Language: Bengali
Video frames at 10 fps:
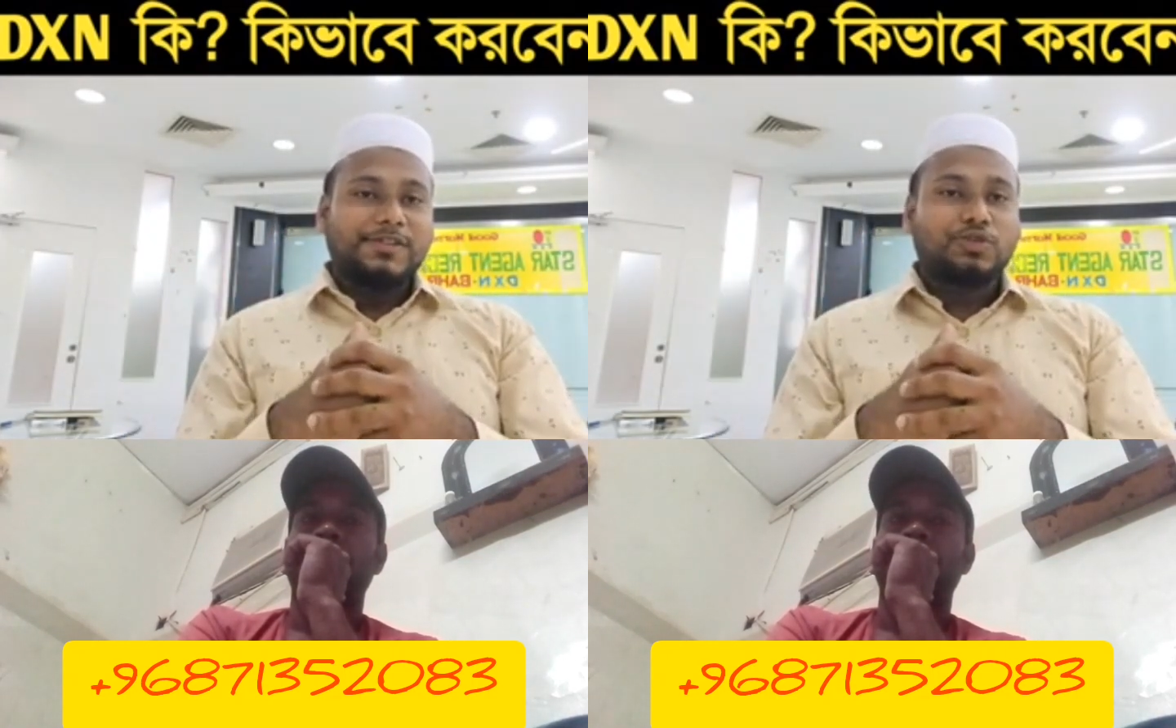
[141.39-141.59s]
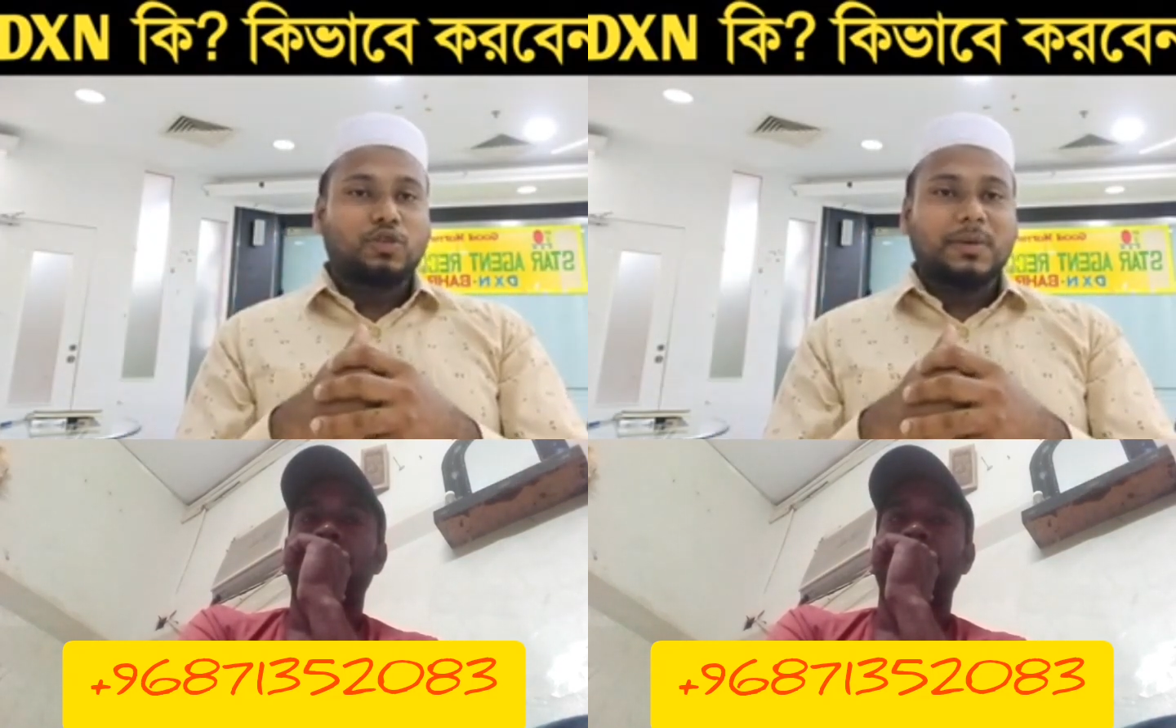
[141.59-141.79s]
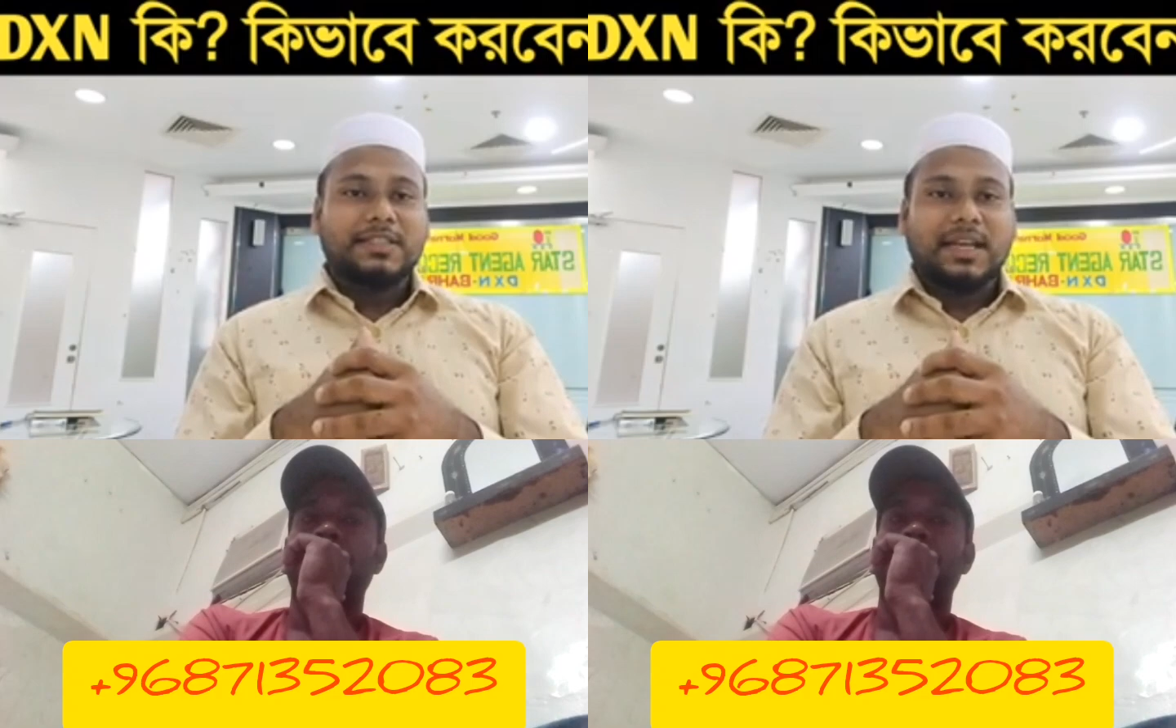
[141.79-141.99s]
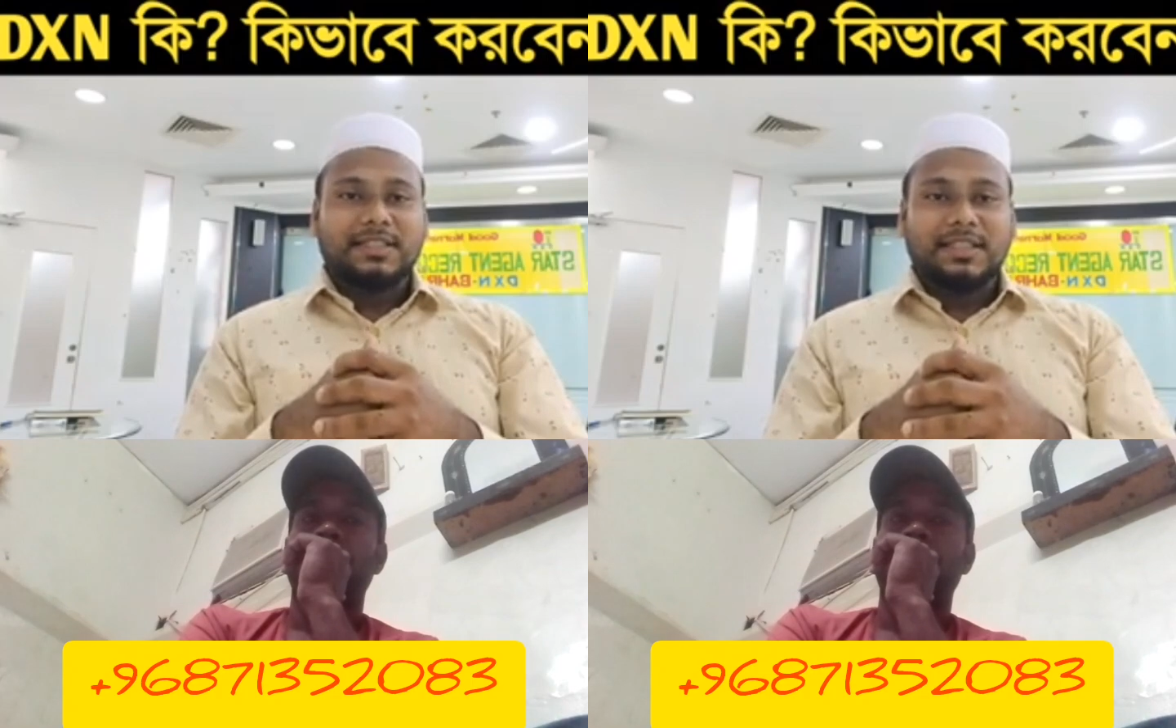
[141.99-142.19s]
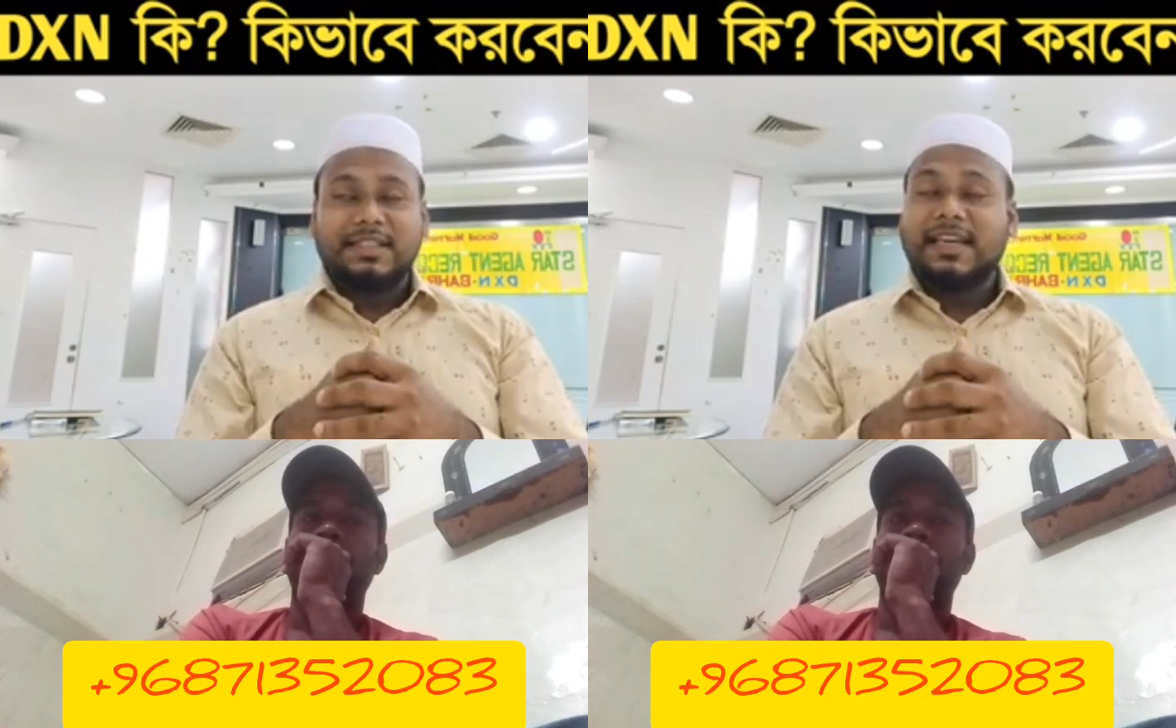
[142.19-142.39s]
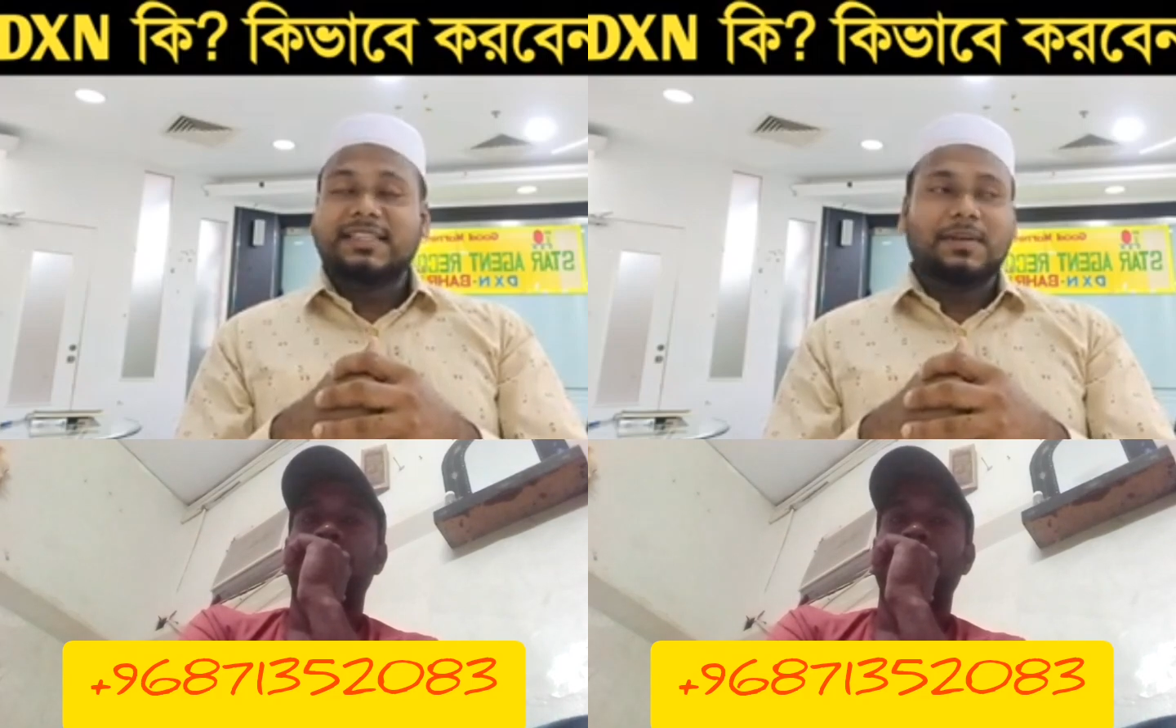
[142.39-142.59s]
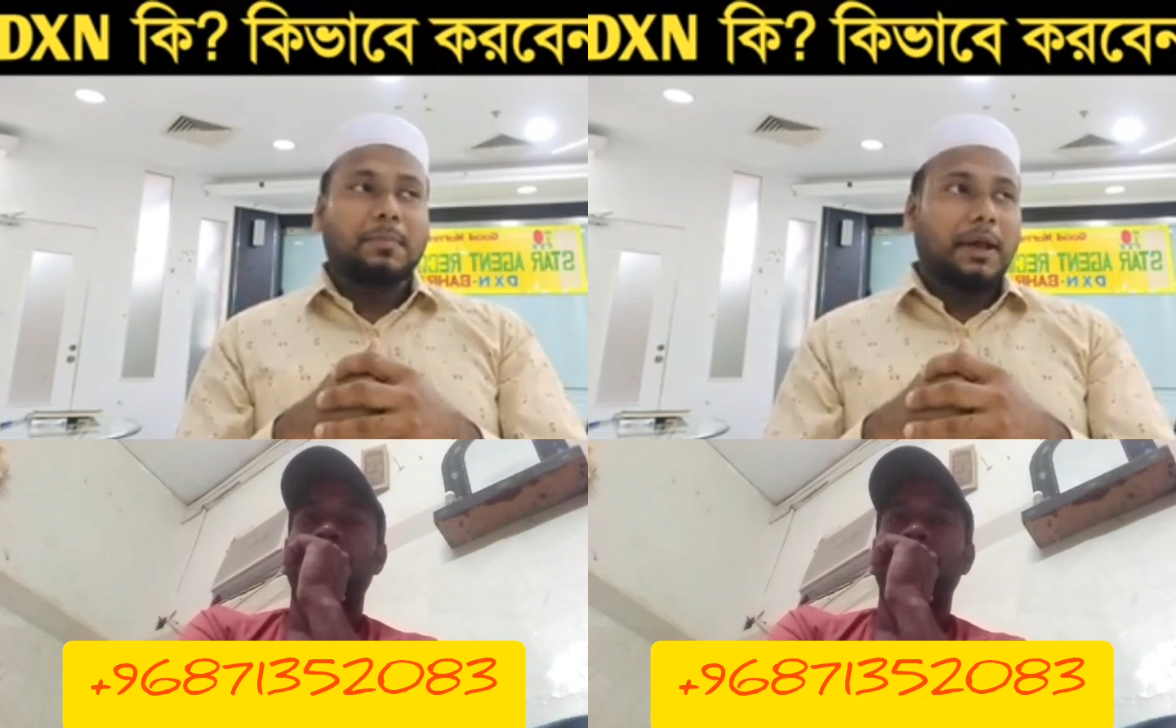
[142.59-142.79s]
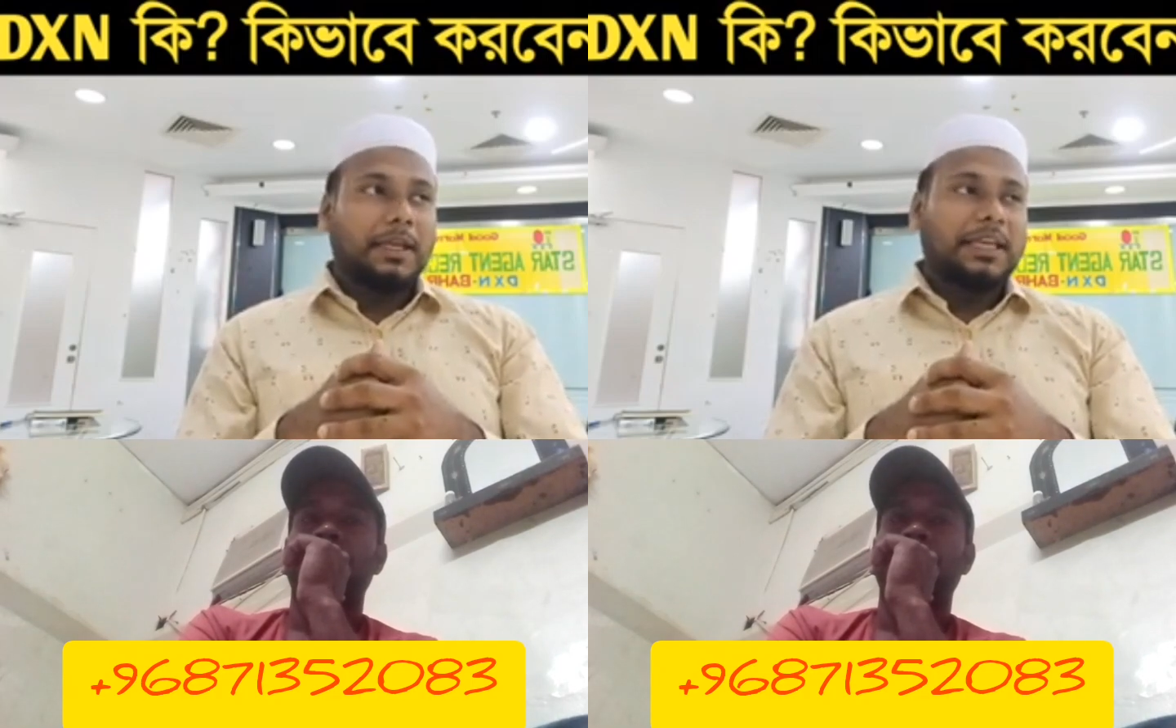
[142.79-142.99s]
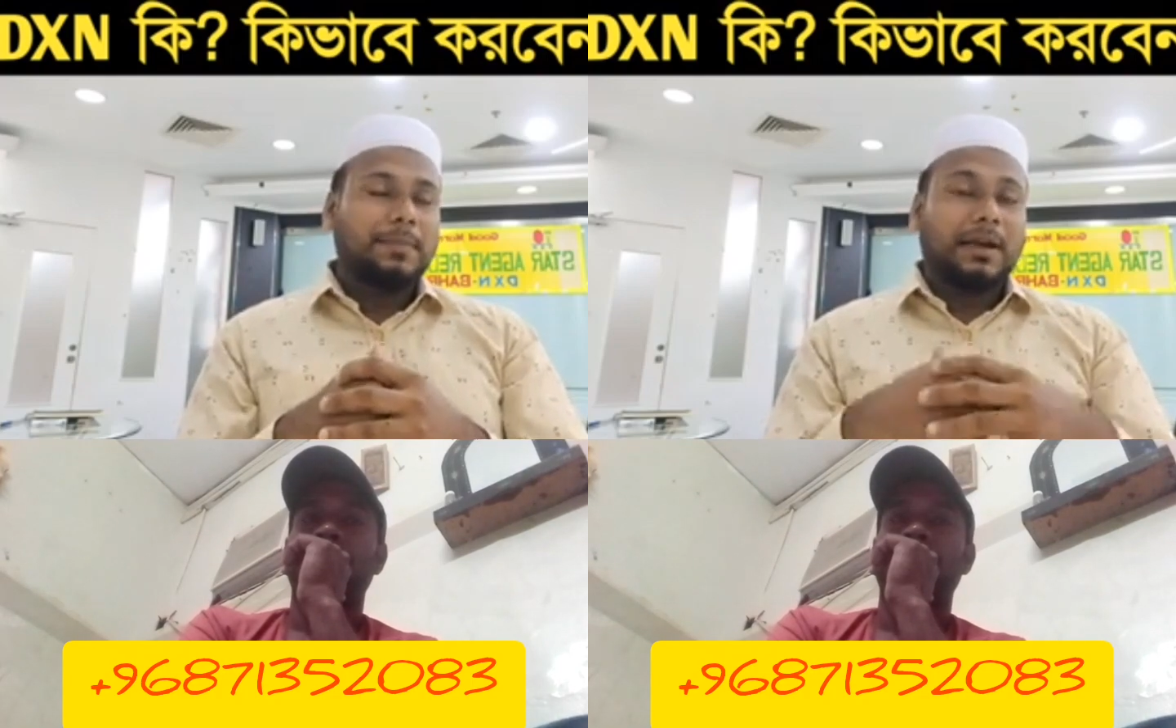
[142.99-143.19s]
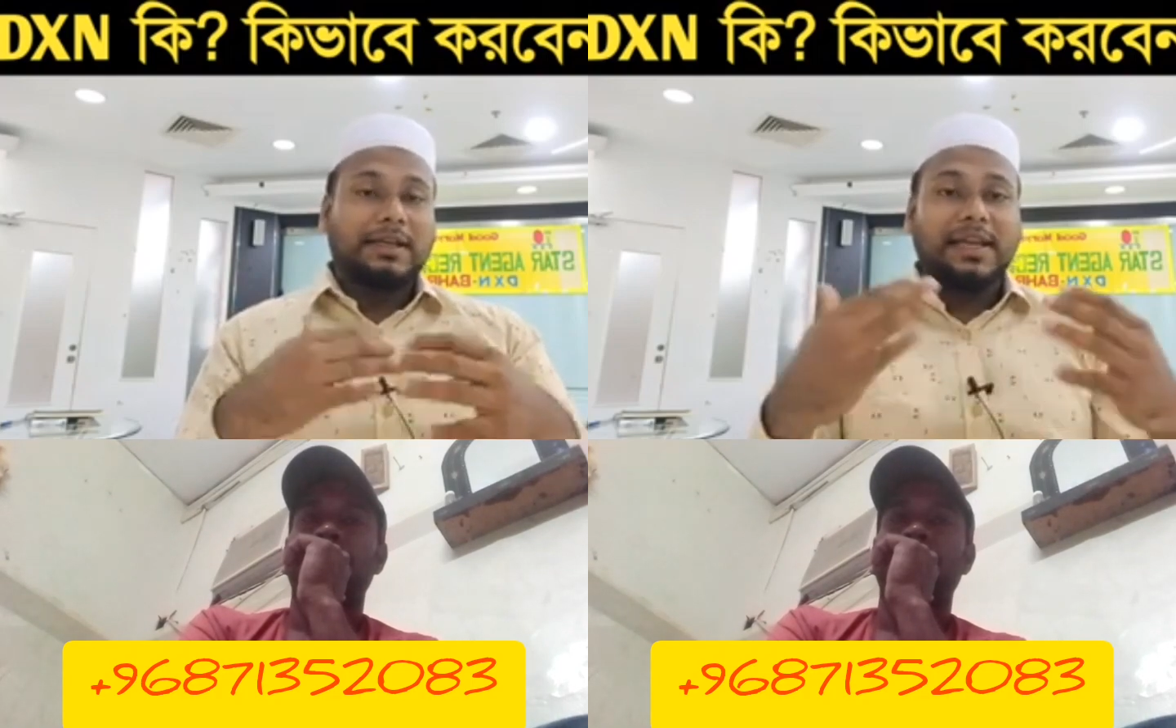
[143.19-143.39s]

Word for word: ইউটিউবে চার্জ দিয়ে ডিএক্সএন মানে কি বা